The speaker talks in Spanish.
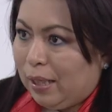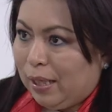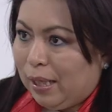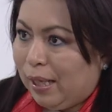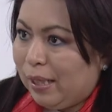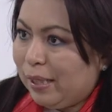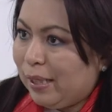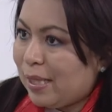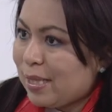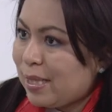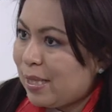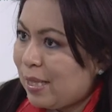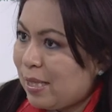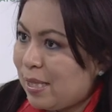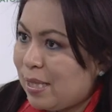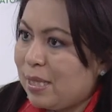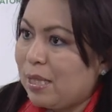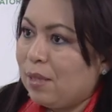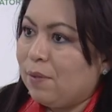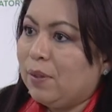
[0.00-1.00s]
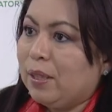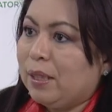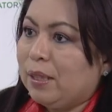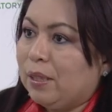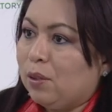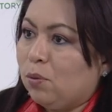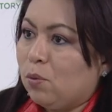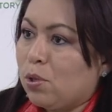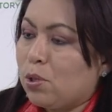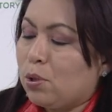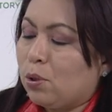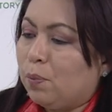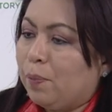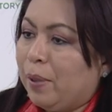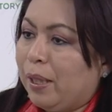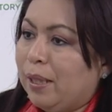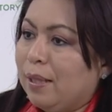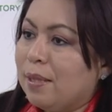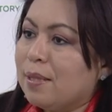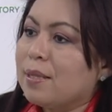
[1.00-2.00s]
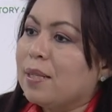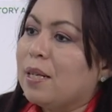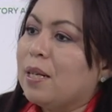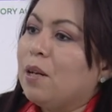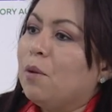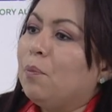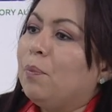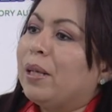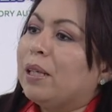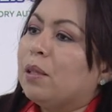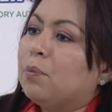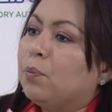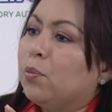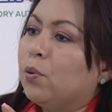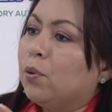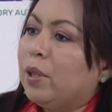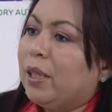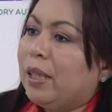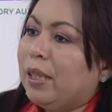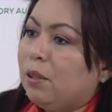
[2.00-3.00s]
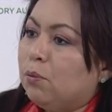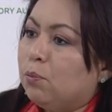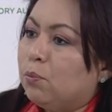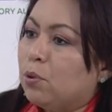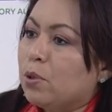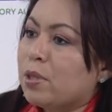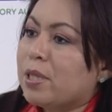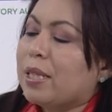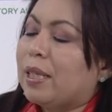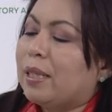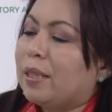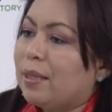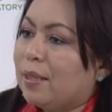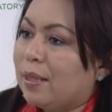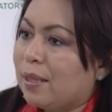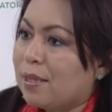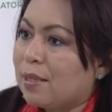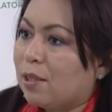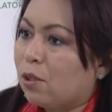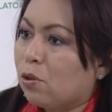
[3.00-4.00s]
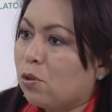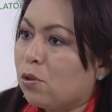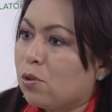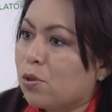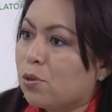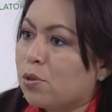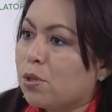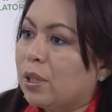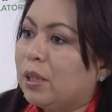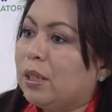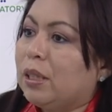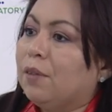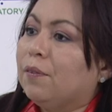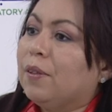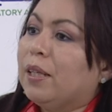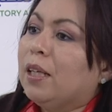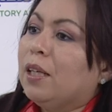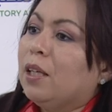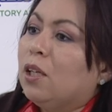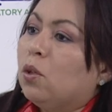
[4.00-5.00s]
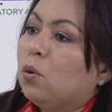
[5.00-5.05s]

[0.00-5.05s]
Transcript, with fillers: áreas sensibles de nuestro país para poder impulsar el desarrollo sostenible